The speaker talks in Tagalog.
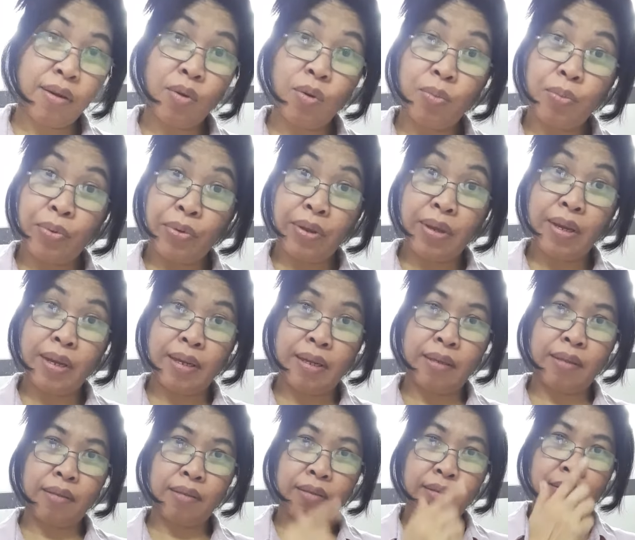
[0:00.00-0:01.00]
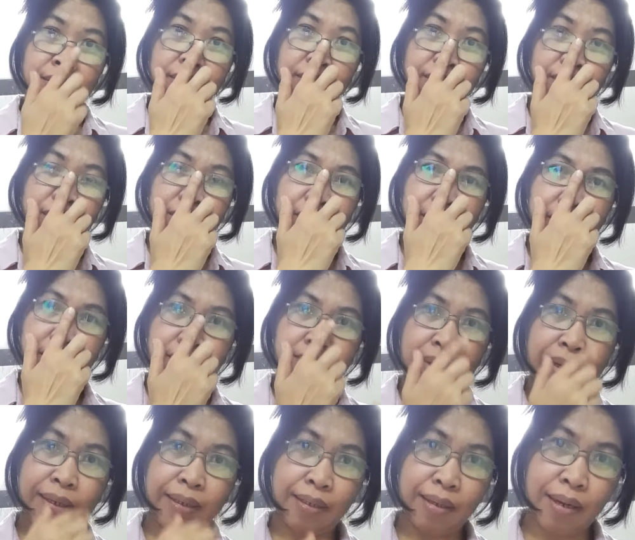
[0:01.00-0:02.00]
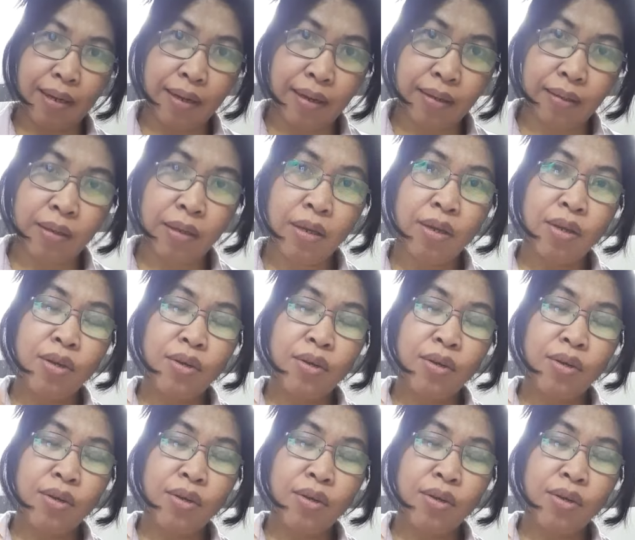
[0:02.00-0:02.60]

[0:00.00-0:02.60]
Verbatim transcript: ako po yan. Yung pandak.